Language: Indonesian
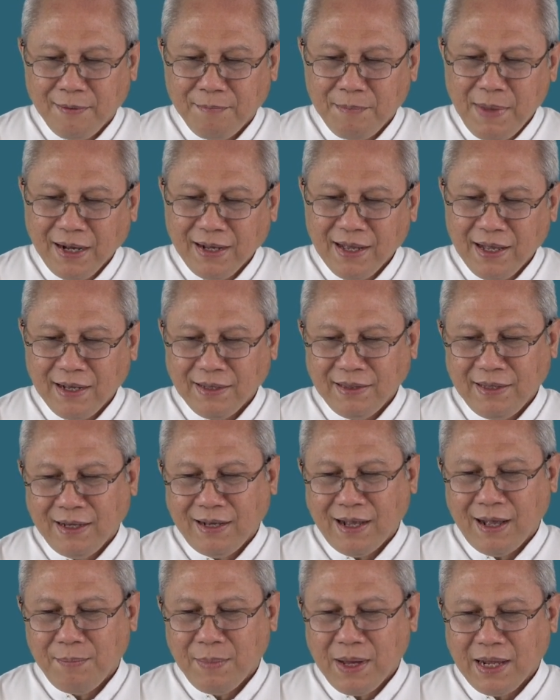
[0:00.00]
maka
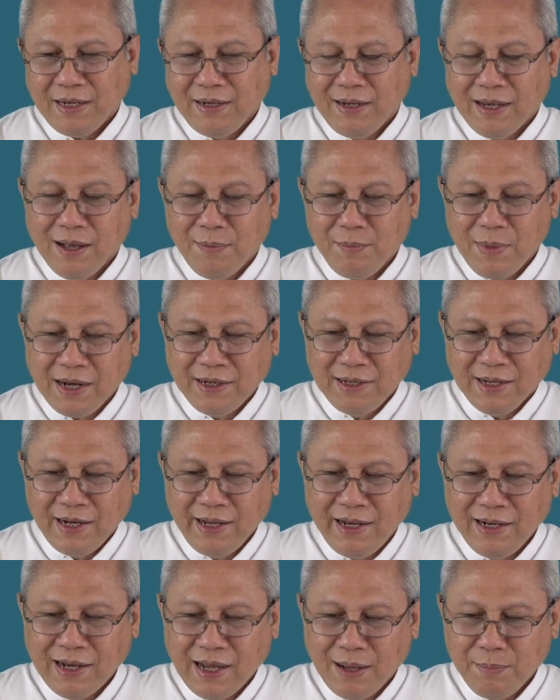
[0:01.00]
ketika Maria
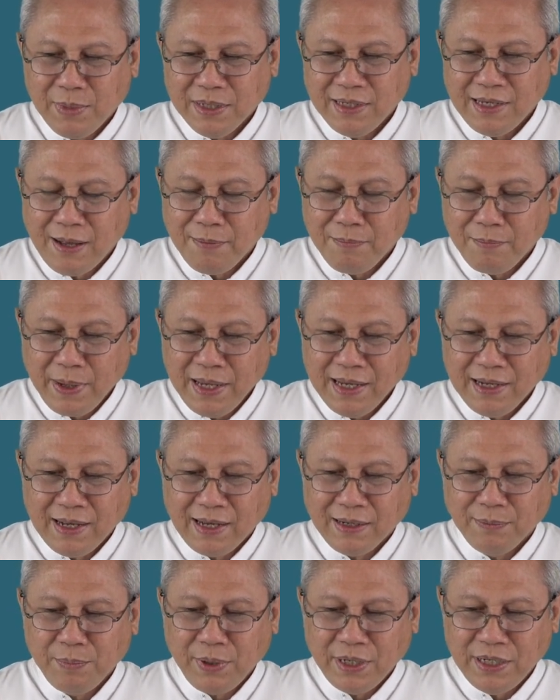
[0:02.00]
Magdalena
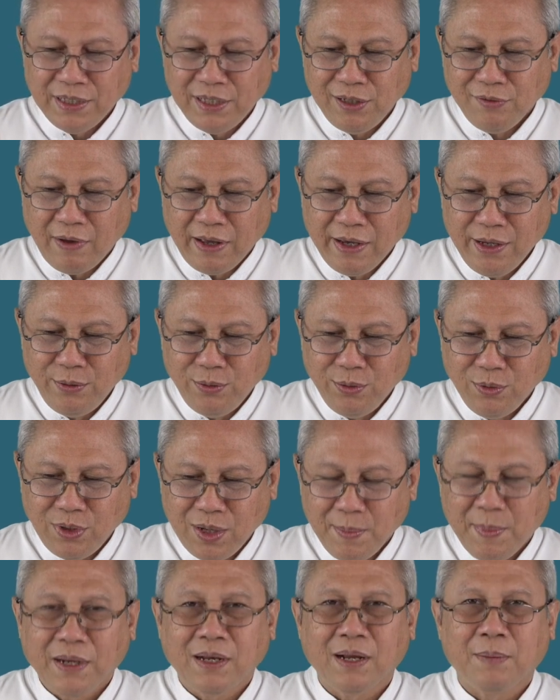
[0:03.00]
menyampaikan peristiwa itu
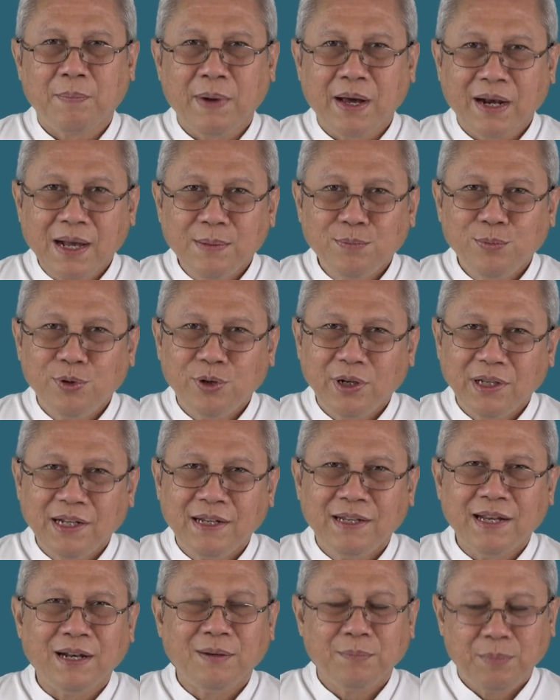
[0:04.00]
kepada para
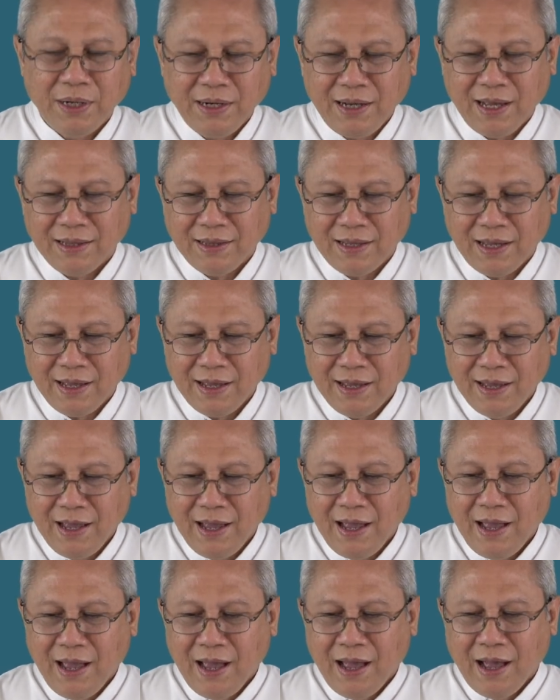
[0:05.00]
murid dan berkata,
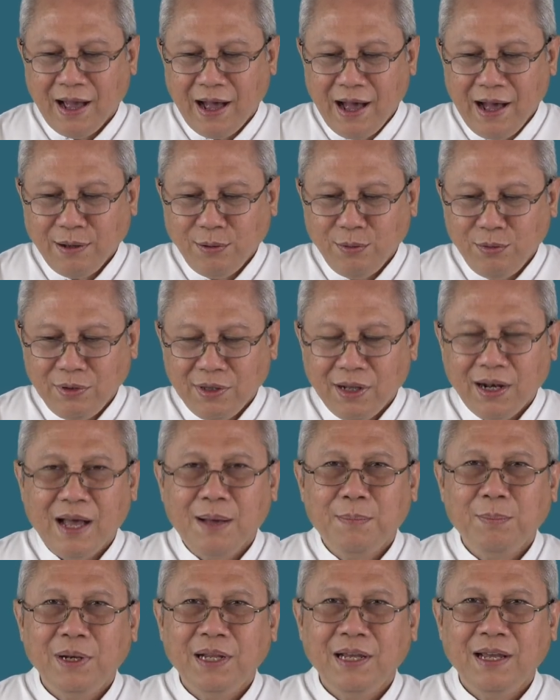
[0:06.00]
"Aku telah
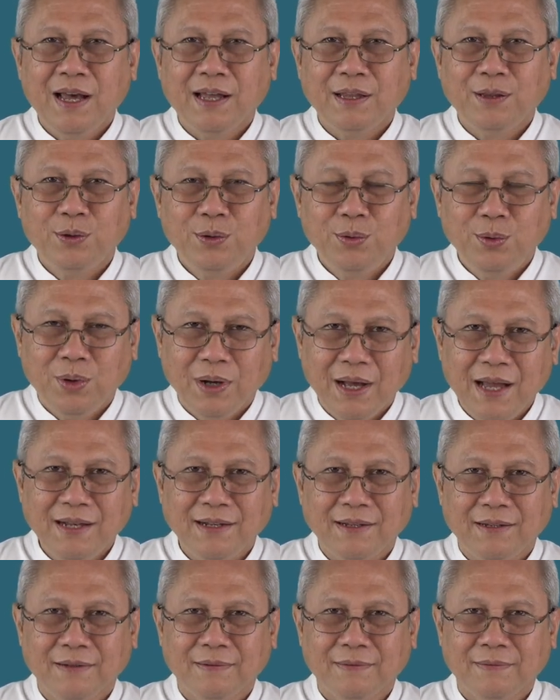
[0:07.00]
melihat
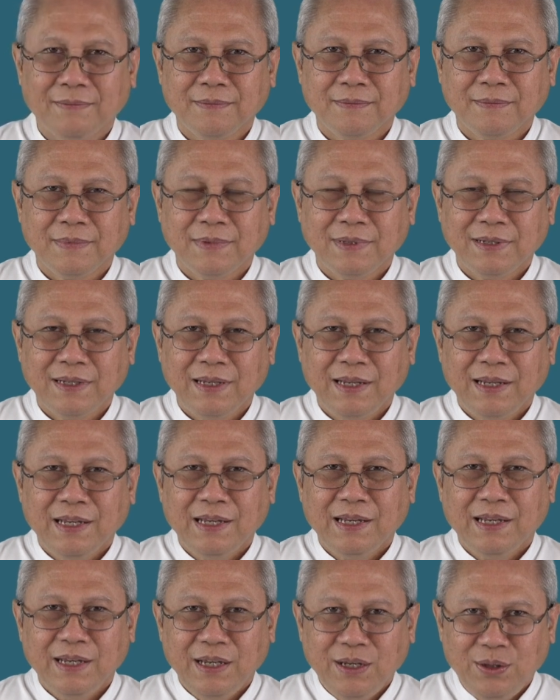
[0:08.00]
Tuhan."
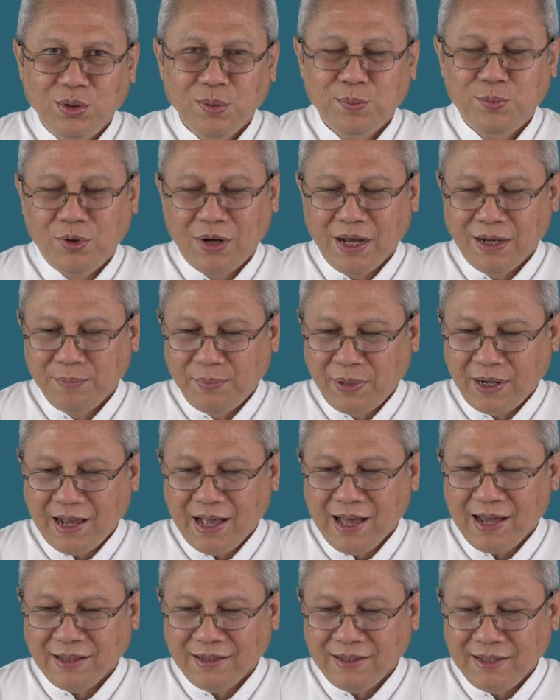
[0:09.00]
Itu bukan
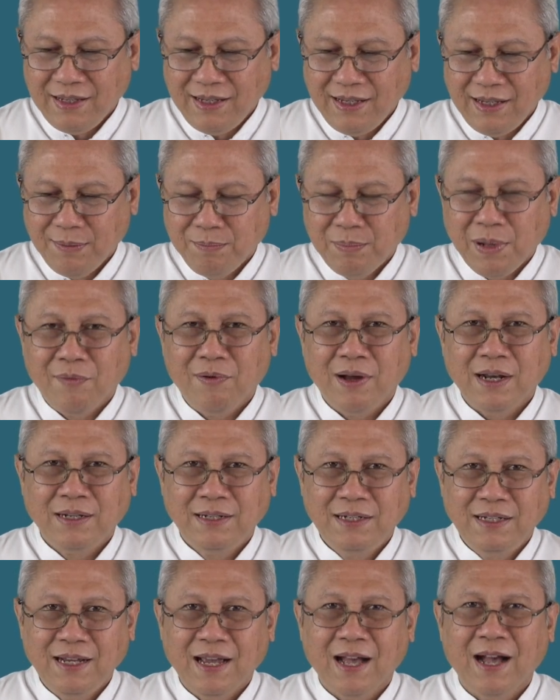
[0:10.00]
berarti bahwa
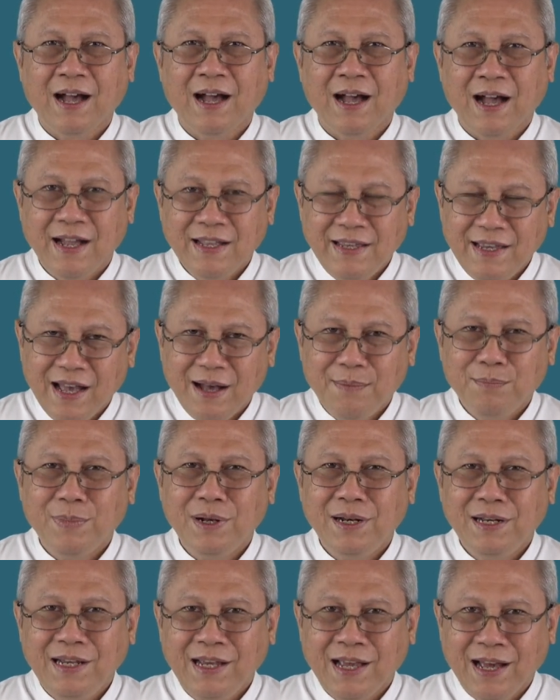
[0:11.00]
dia hanya
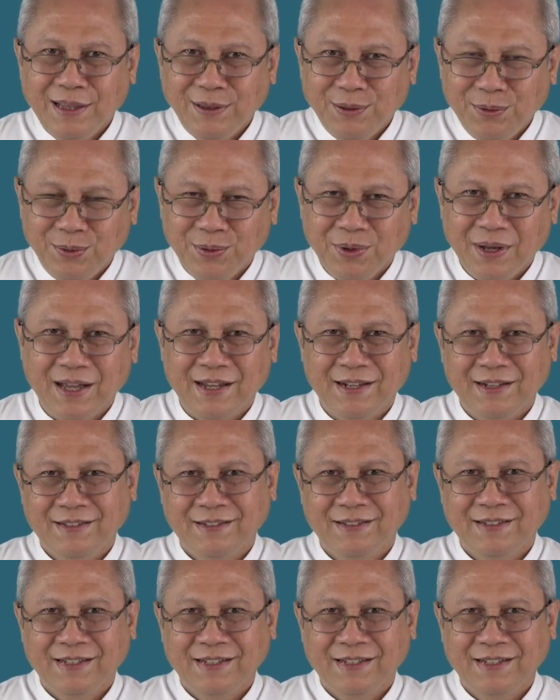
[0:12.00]
melihat Tuhan,